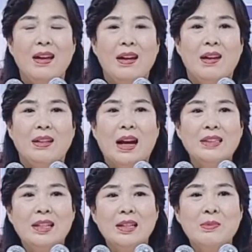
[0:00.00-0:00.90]

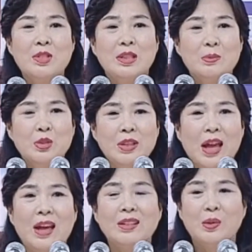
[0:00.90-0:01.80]
당회장님
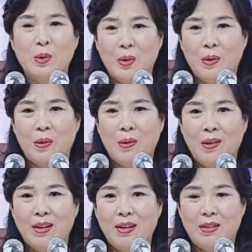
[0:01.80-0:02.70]
직무대행으로
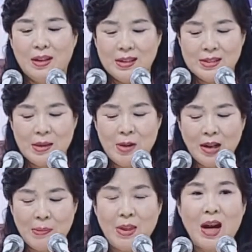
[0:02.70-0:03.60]
이렇게 사명을
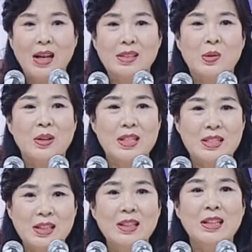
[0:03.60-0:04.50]
감당하시고
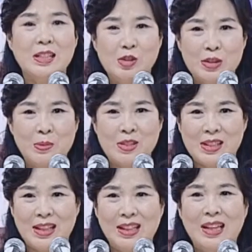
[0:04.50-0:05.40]
계시는 이수진
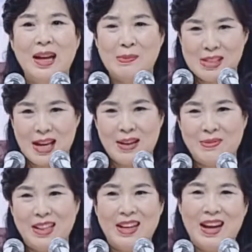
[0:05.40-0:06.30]
목사님
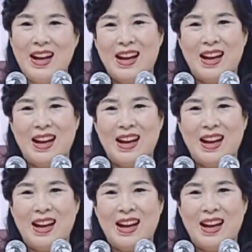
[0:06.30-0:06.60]
감사합니다.